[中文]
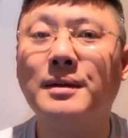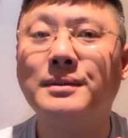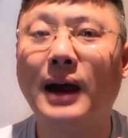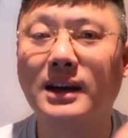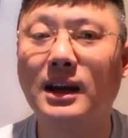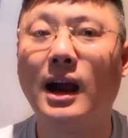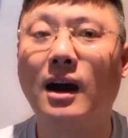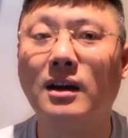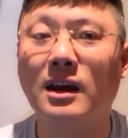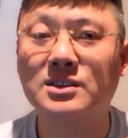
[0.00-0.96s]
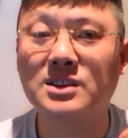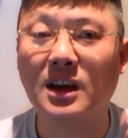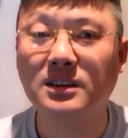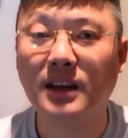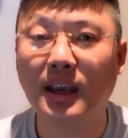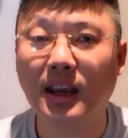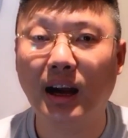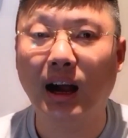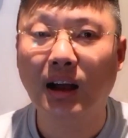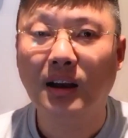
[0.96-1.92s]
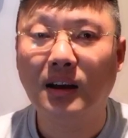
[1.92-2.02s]
啊，这两个人赠这个
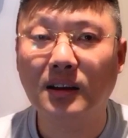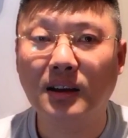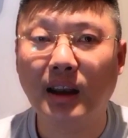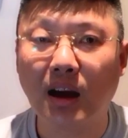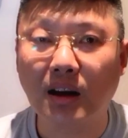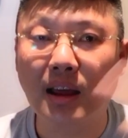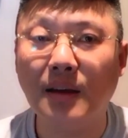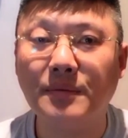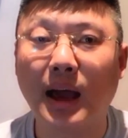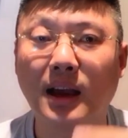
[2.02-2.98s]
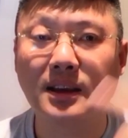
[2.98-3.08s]
呃两个人啊，